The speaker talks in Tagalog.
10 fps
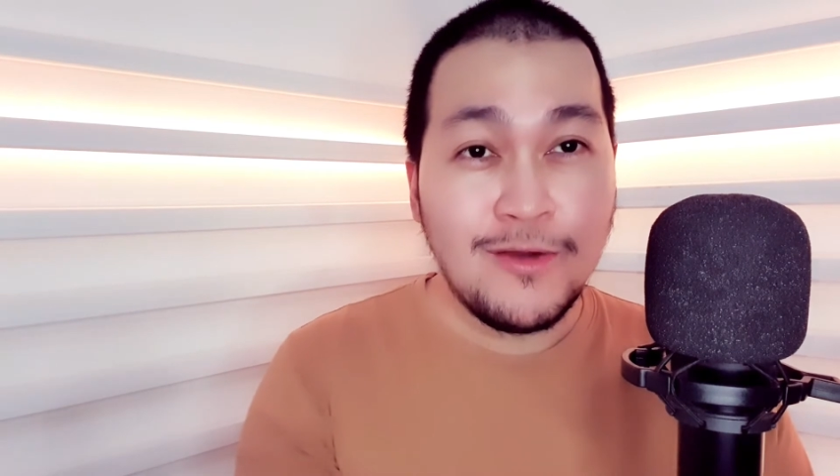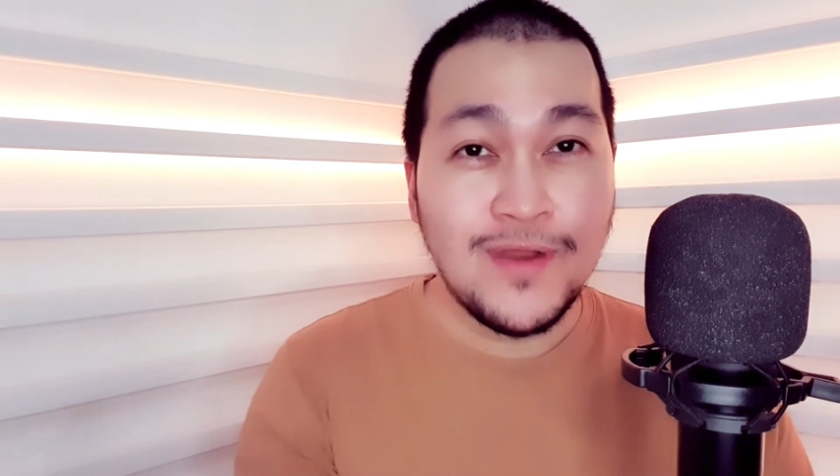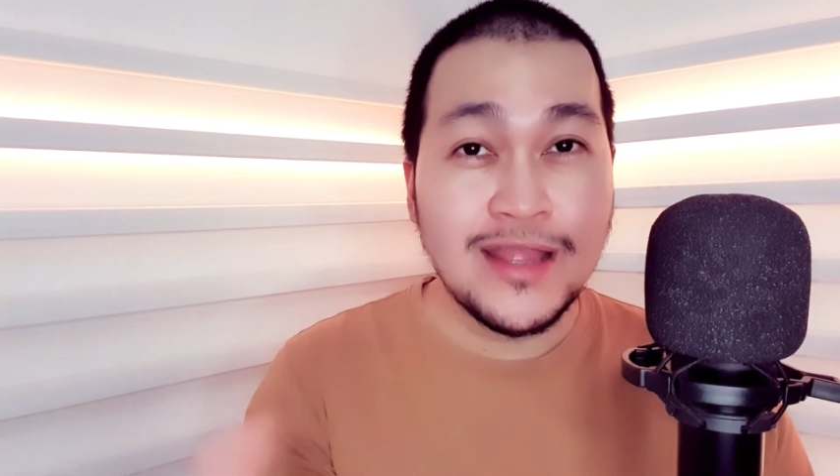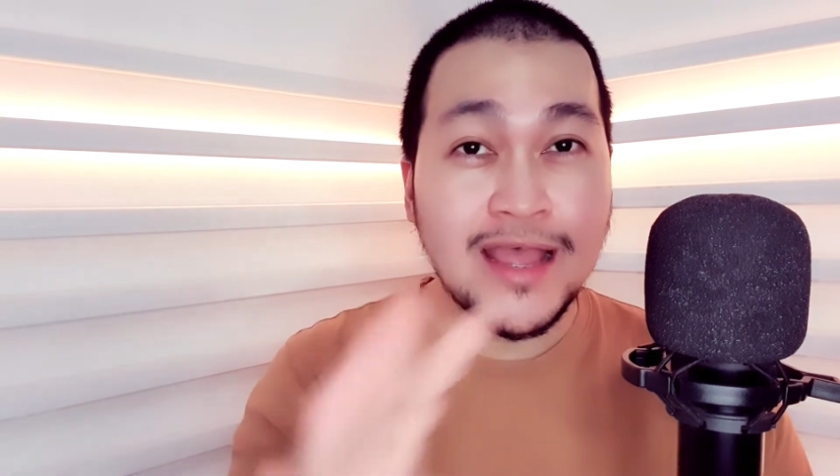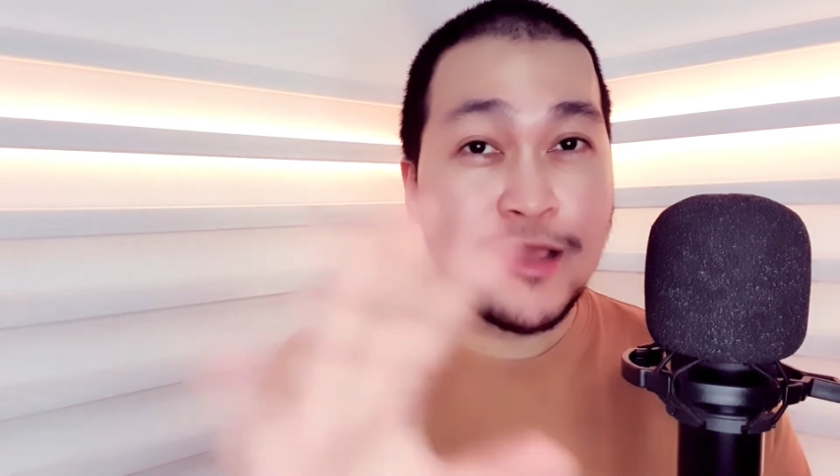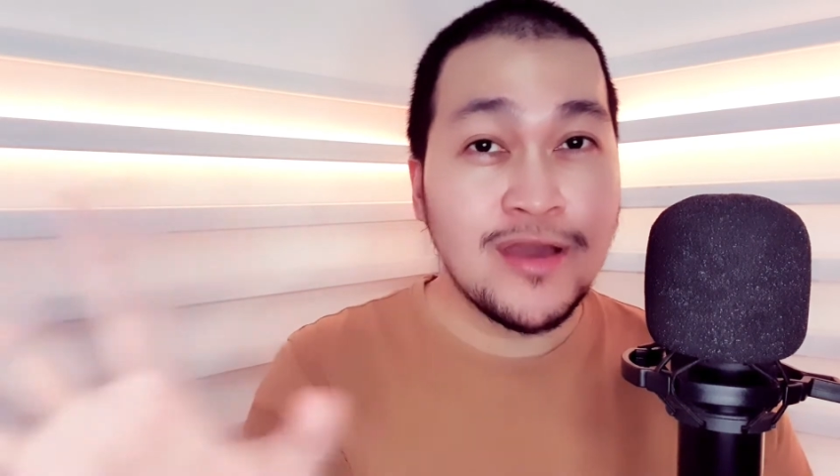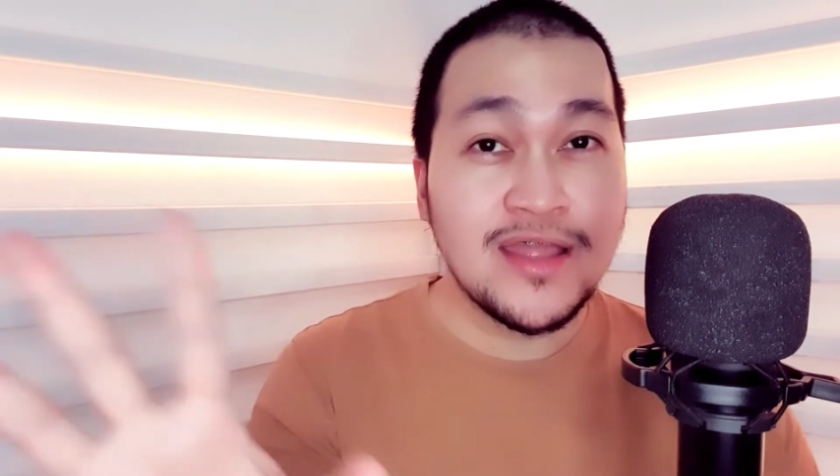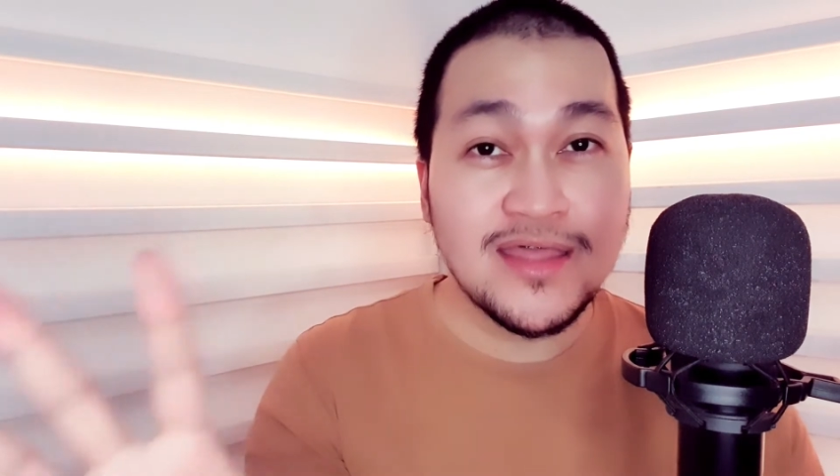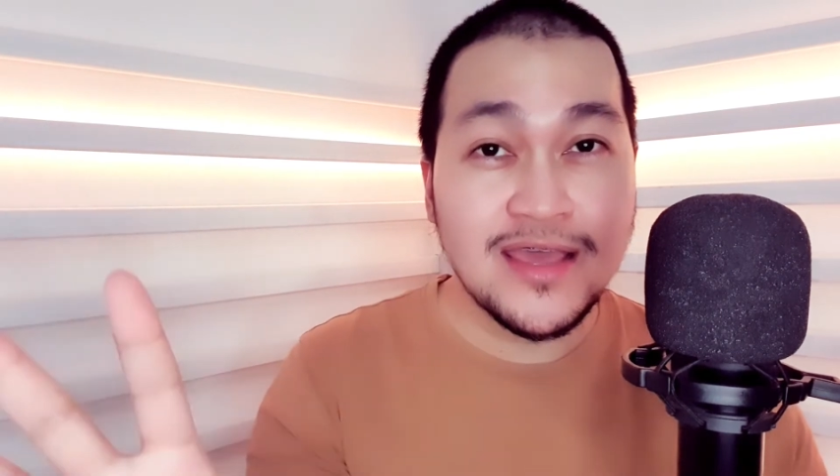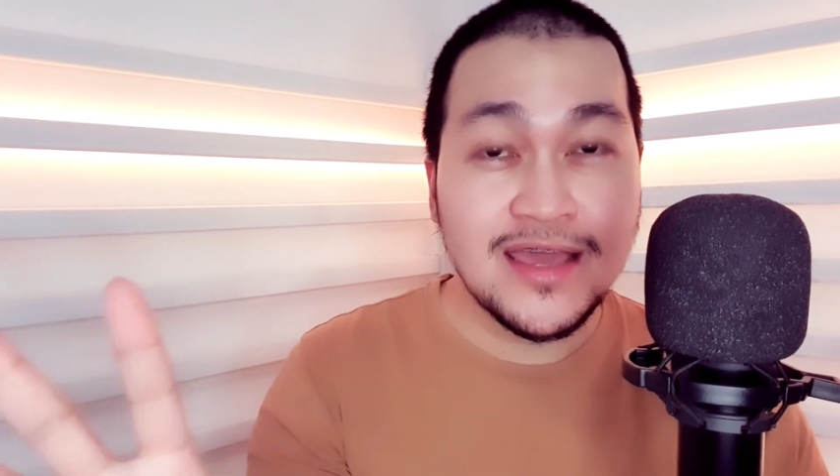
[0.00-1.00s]
Wala tayong
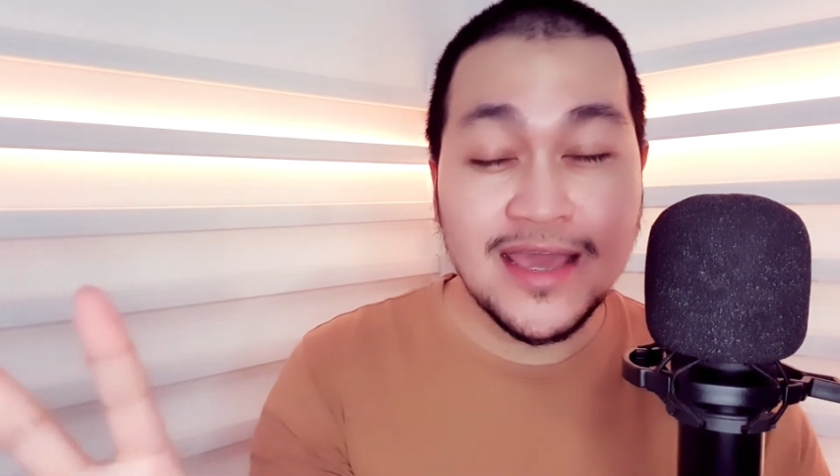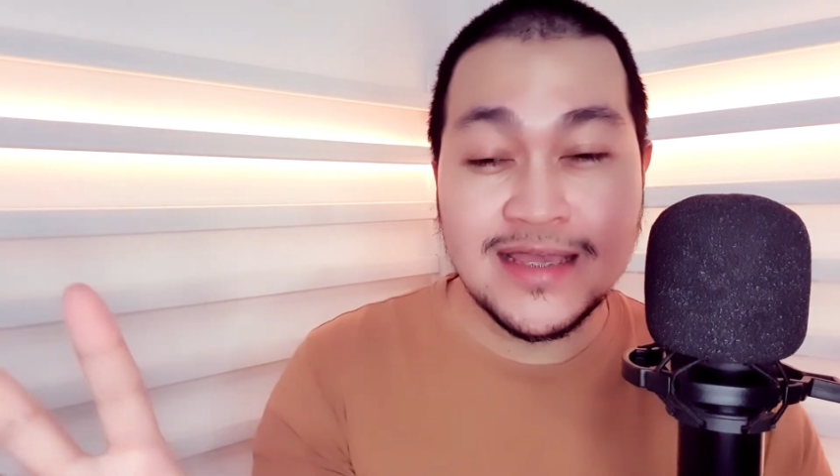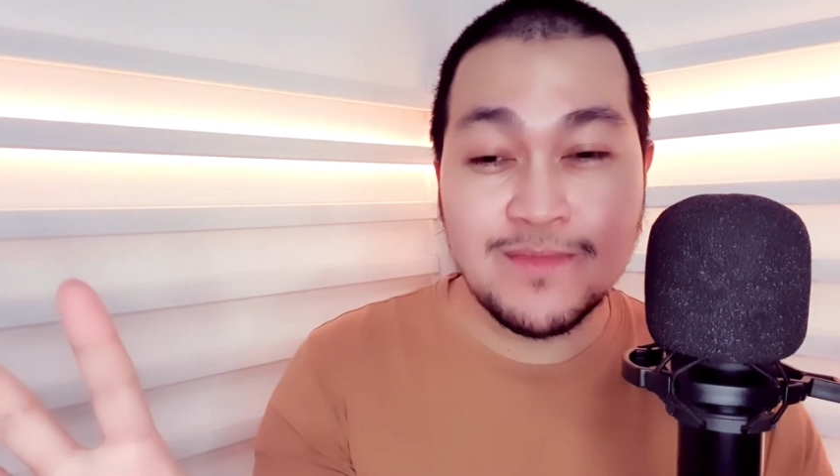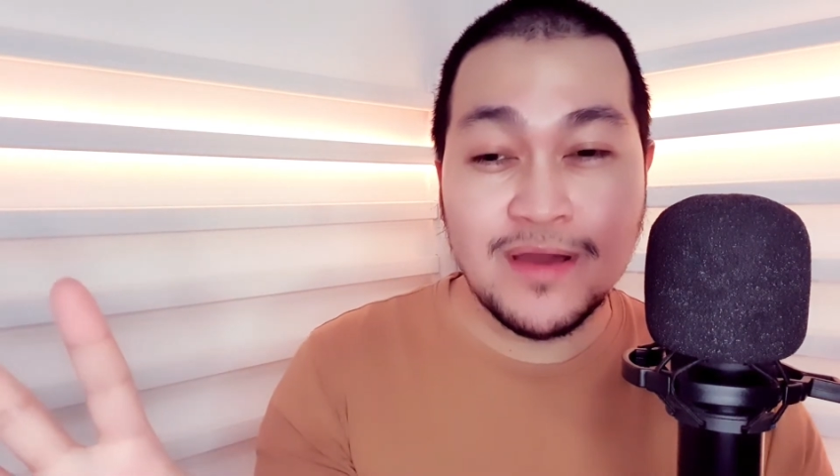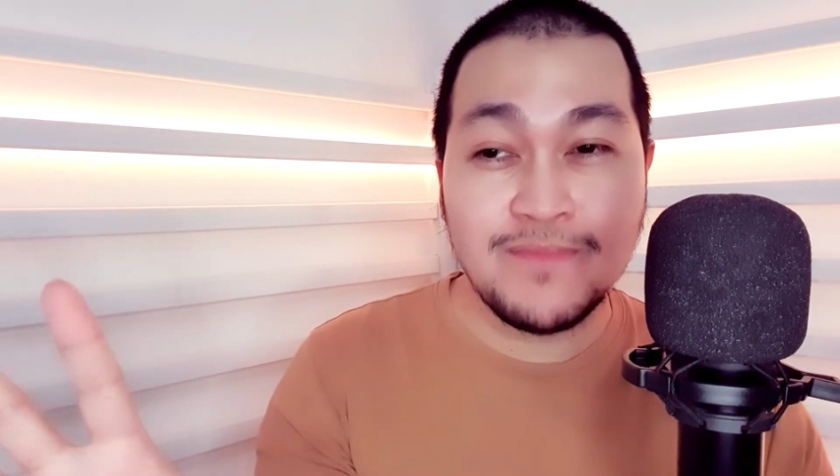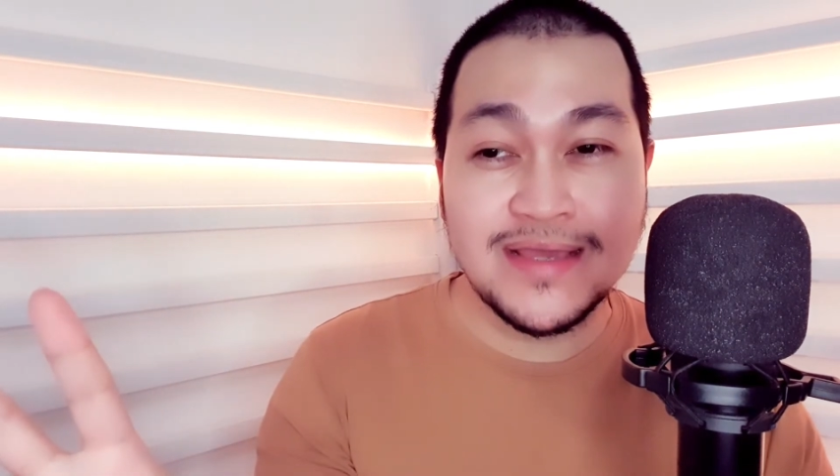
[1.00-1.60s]
anything against sa mga